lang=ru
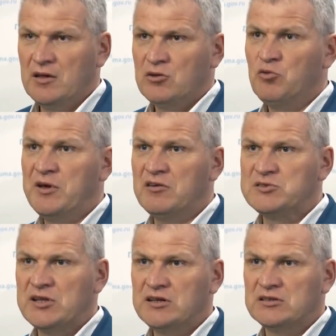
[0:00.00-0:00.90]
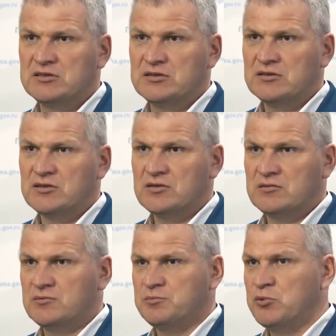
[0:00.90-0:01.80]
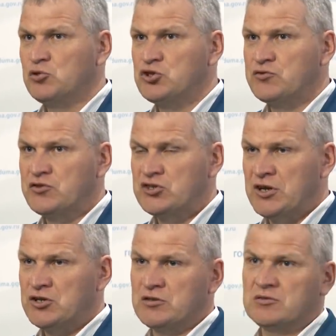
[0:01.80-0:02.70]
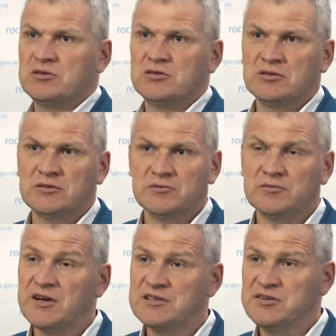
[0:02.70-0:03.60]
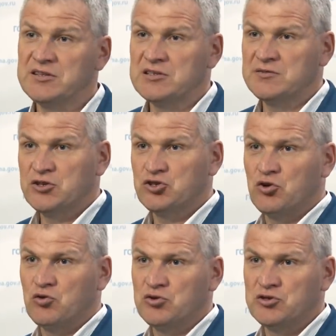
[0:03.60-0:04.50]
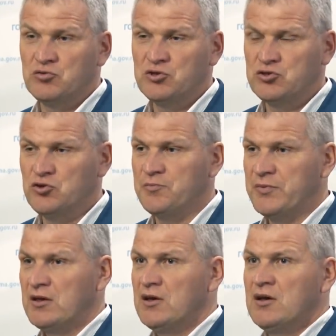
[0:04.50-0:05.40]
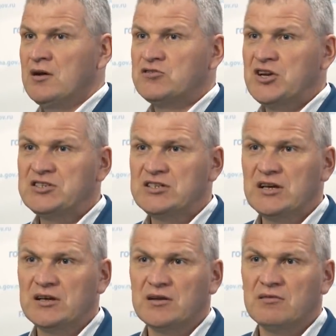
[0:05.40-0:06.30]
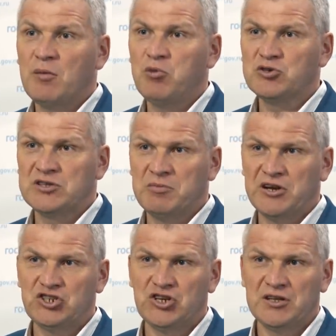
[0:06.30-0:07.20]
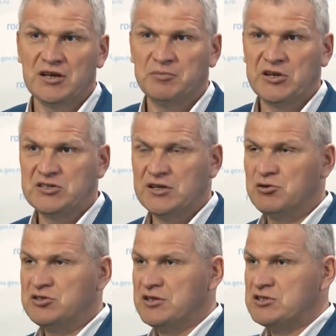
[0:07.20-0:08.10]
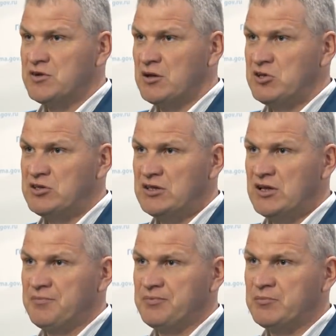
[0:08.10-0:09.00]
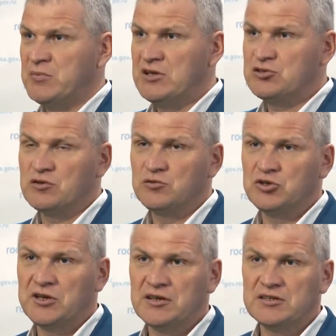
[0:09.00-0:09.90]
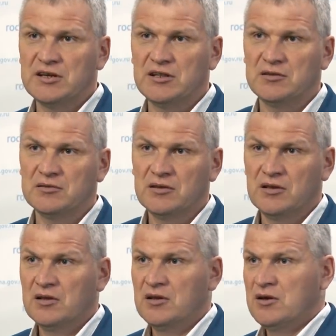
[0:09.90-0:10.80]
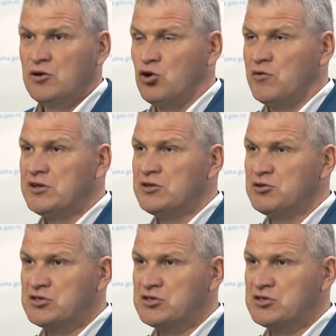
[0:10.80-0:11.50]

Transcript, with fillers: Но первым стоит получивший э, в развитии своей широкую дискуссию в части вопроса обращения к председателю Следственного комитета, министру внутренних дел, руководителю